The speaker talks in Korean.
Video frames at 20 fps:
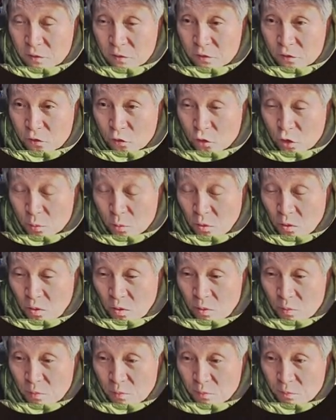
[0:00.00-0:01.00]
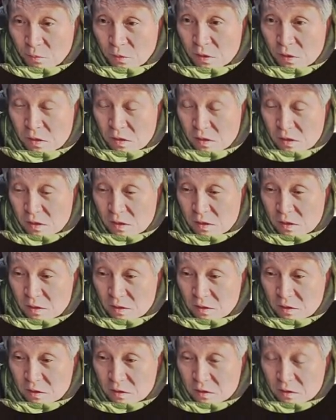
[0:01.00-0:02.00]
소리봄을
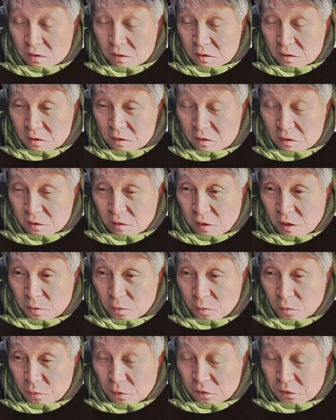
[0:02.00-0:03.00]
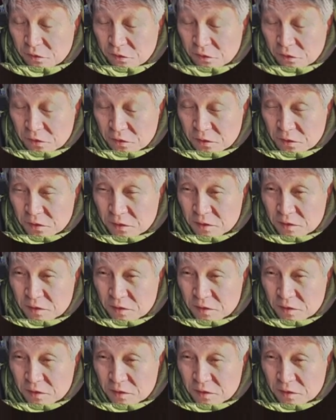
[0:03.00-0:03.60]
말을 보면서